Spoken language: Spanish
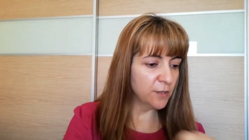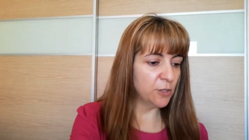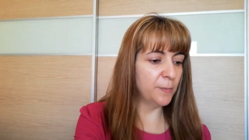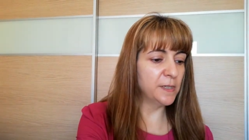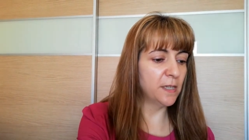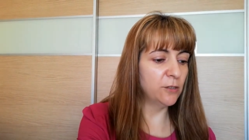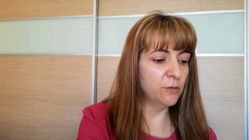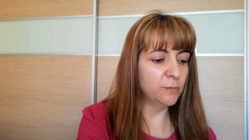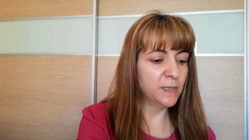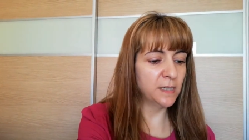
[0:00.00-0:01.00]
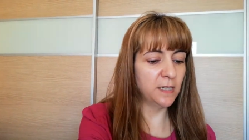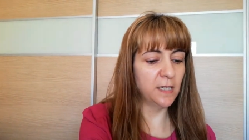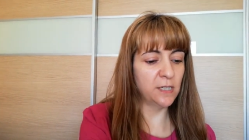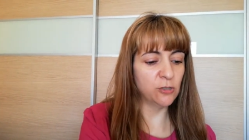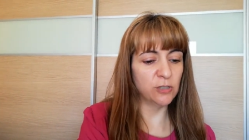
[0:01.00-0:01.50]
Yo he pensado más que
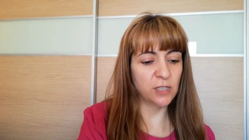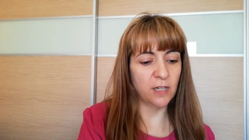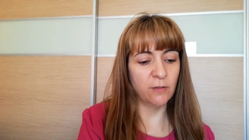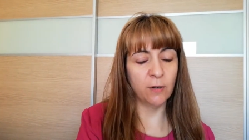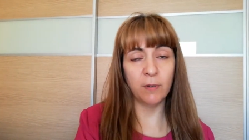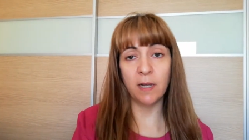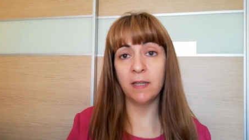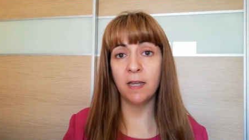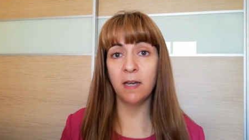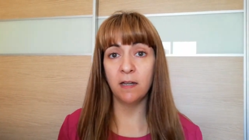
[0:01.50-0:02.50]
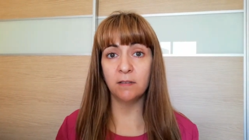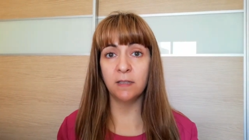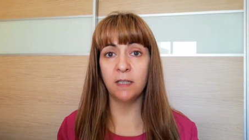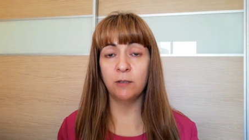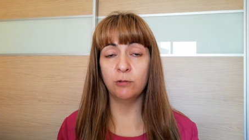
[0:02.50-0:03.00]
nada eso, que sería una buena idea
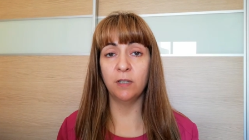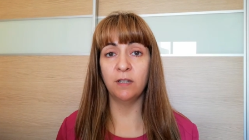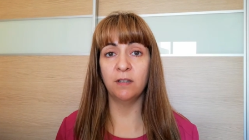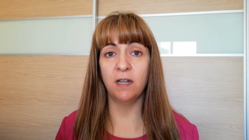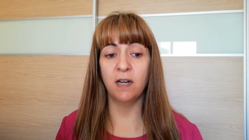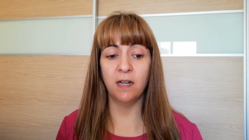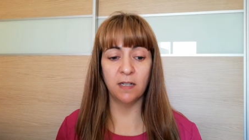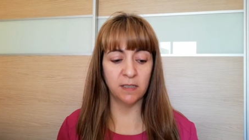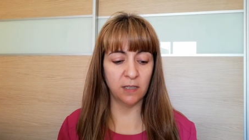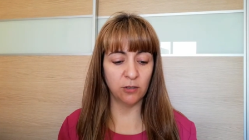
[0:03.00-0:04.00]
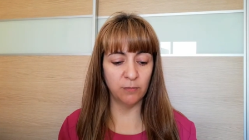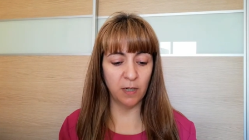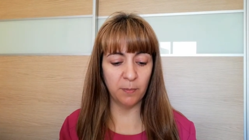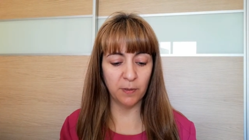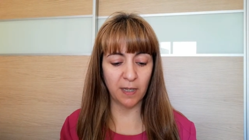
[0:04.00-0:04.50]
de utilizar estas
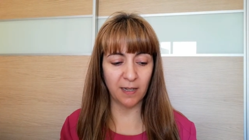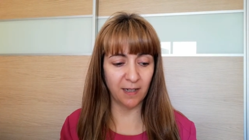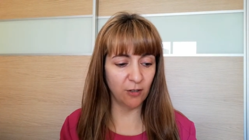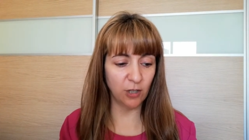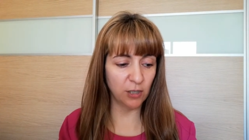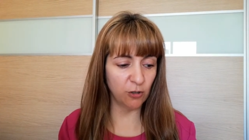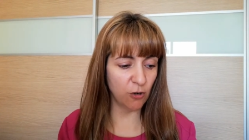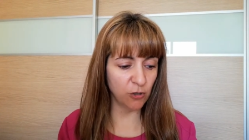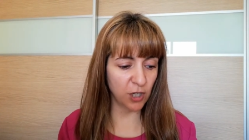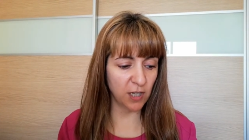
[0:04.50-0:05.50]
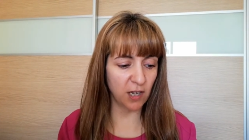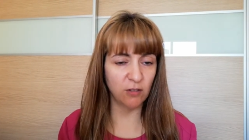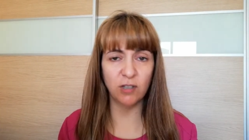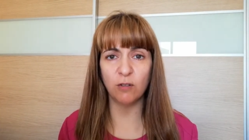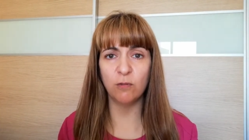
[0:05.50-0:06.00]
sombras porque creo que no os he dejado
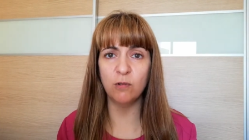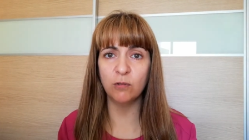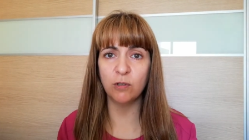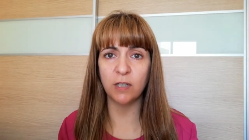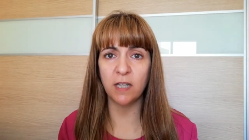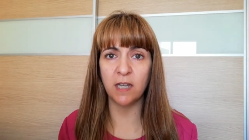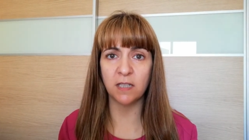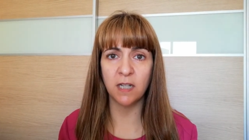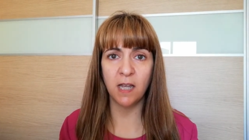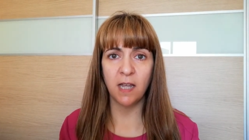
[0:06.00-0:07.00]
ningún look con ellas.